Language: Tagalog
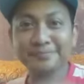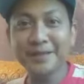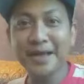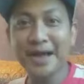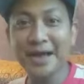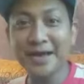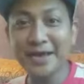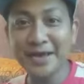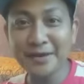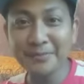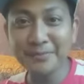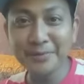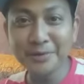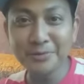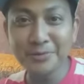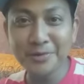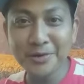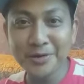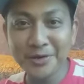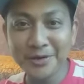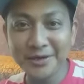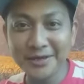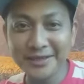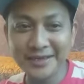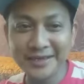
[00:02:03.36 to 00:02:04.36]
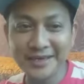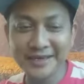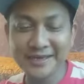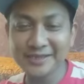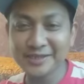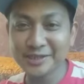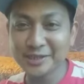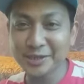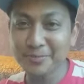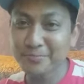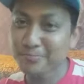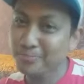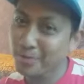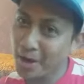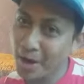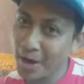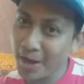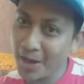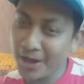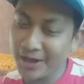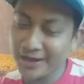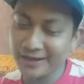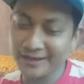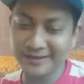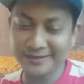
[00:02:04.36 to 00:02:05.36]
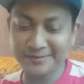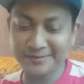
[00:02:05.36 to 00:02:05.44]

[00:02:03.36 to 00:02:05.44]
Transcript: Hi everyone. Yes, I'm back.